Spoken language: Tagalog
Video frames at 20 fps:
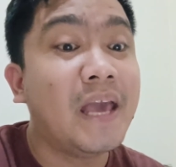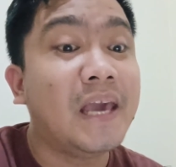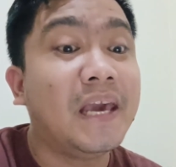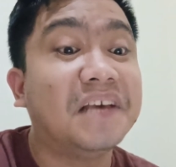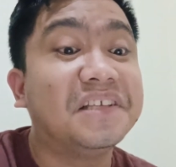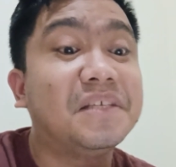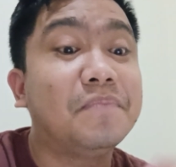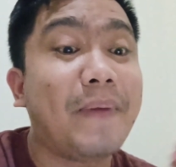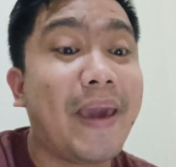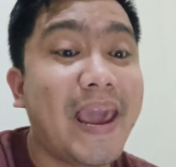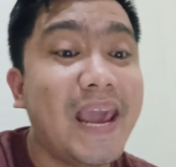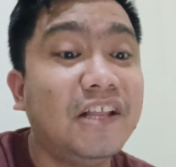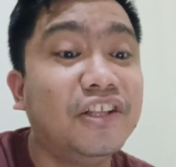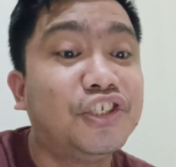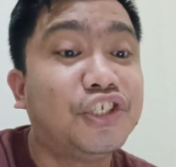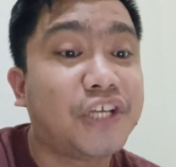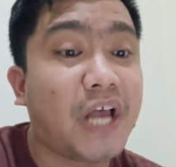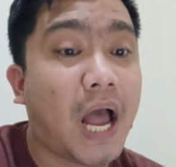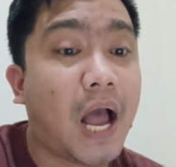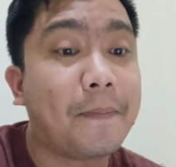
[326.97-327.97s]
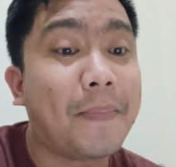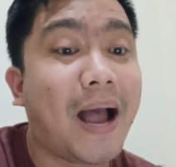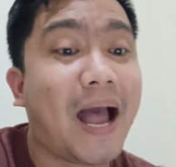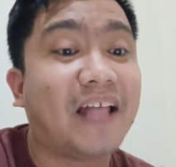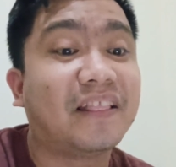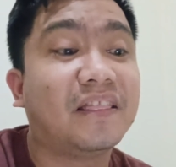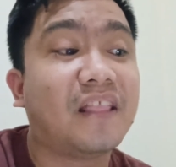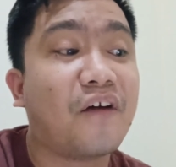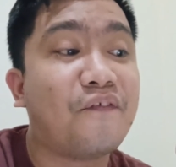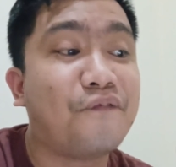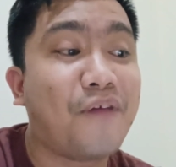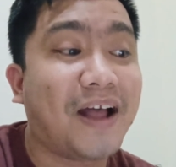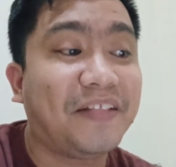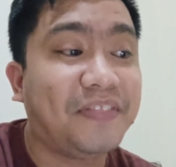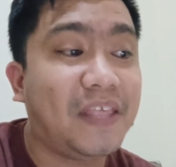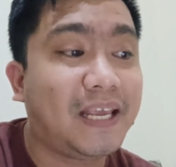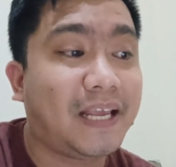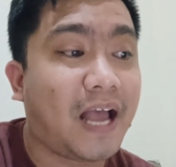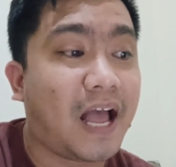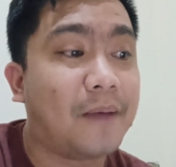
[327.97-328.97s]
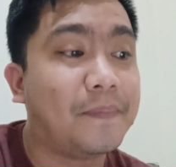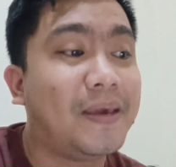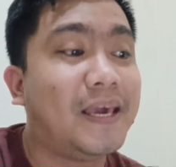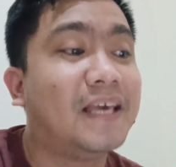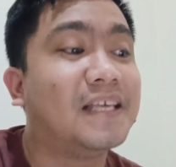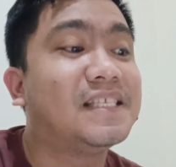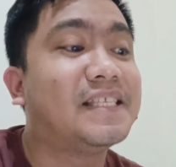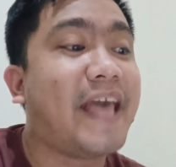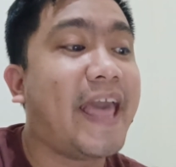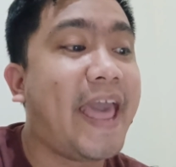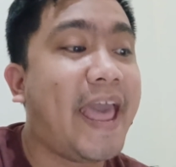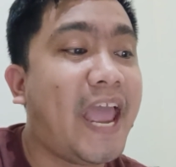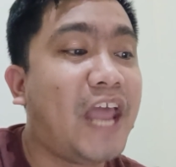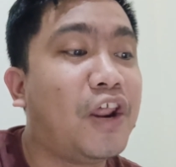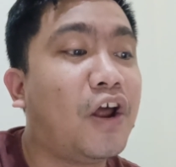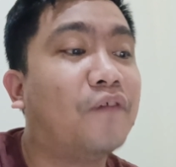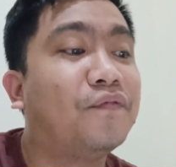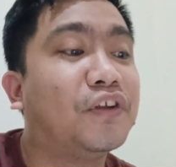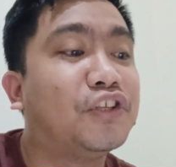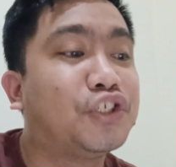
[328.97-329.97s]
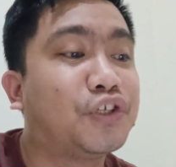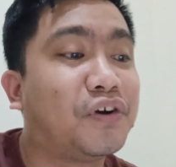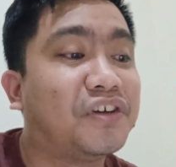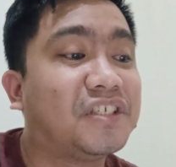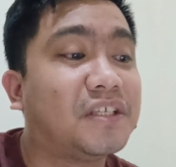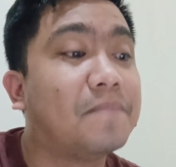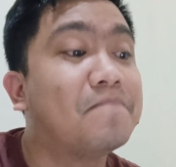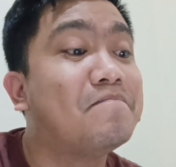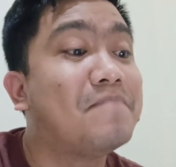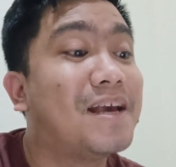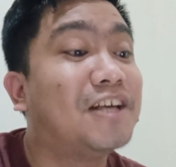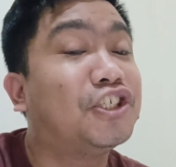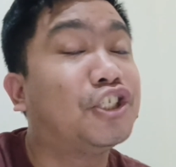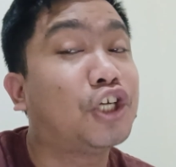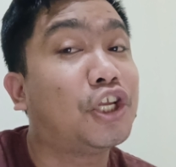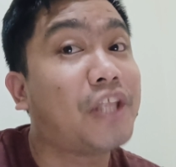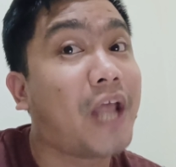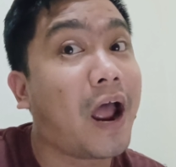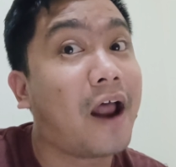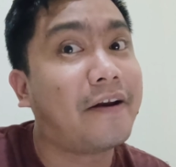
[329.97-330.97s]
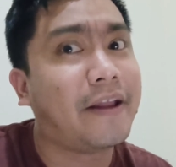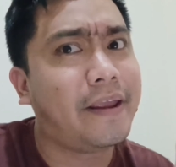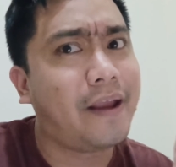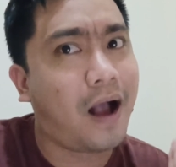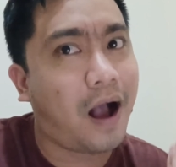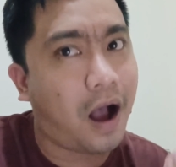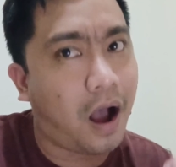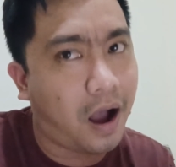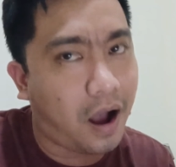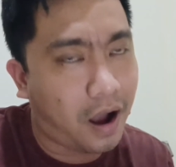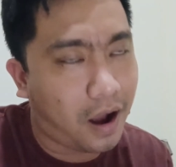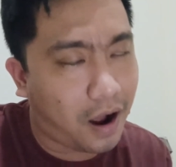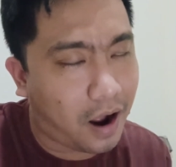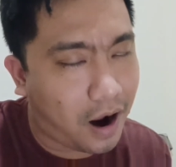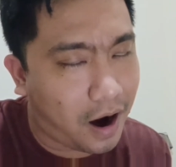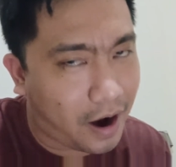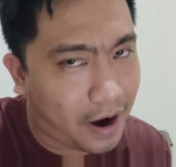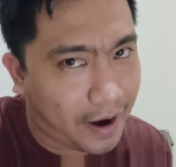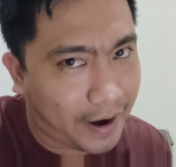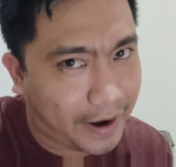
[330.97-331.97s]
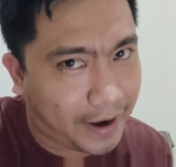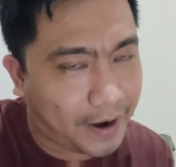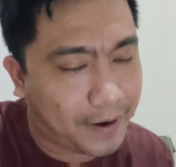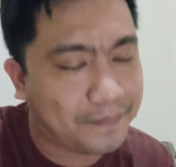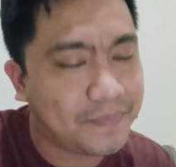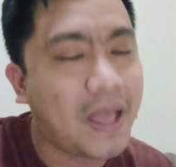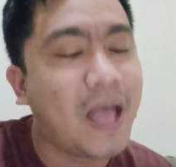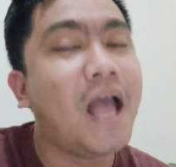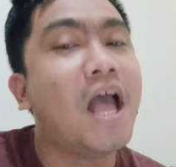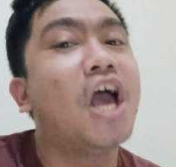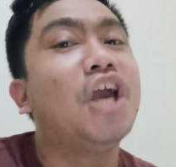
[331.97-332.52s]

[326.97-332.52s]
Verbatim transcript: His main job at the Vatican is the head of the church missionary arm.